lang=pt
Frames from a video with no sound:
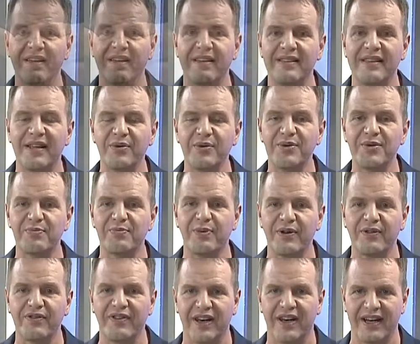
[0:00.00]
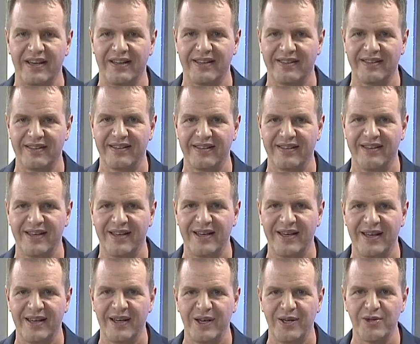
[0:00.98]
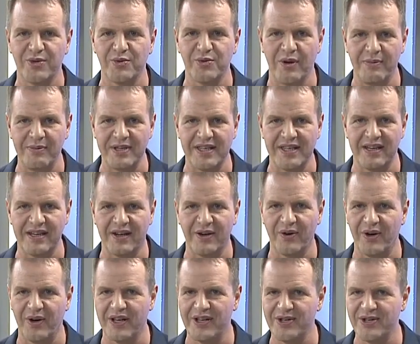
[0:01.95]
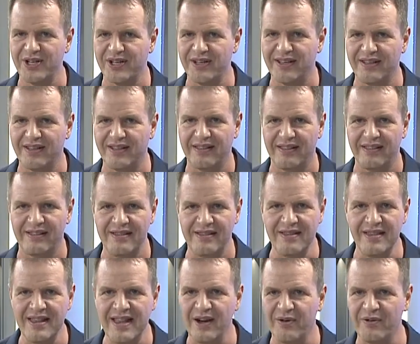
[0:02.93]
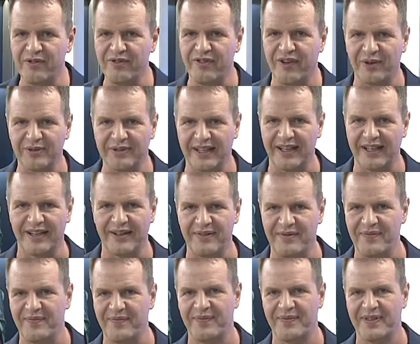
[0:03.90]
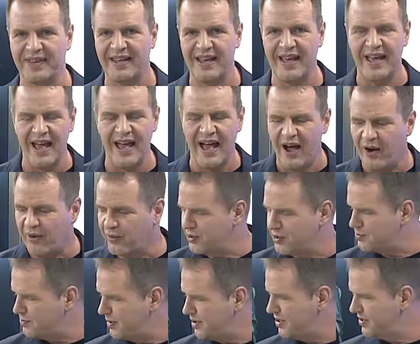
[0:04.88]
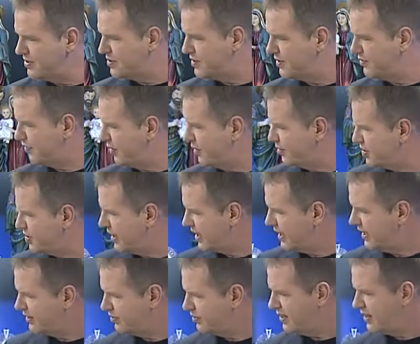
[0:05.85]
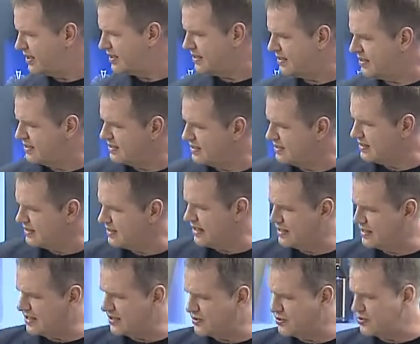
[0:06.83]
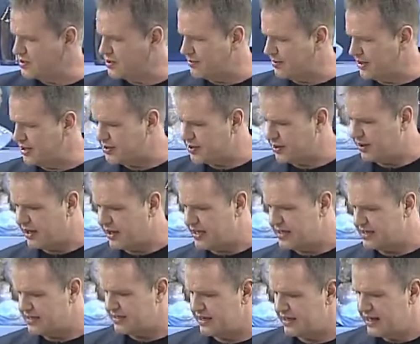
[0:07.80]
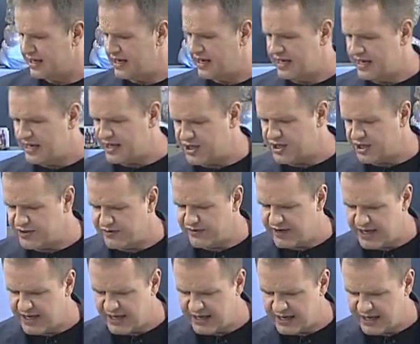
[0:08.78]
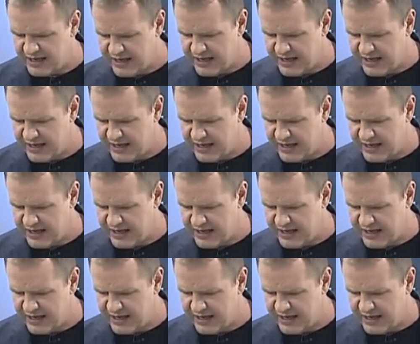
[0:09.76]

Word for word: Deus proverá sua misericórdia não faltará. Alguns pedidos que foram chegando nesses, nessas últimas horas e a gente vai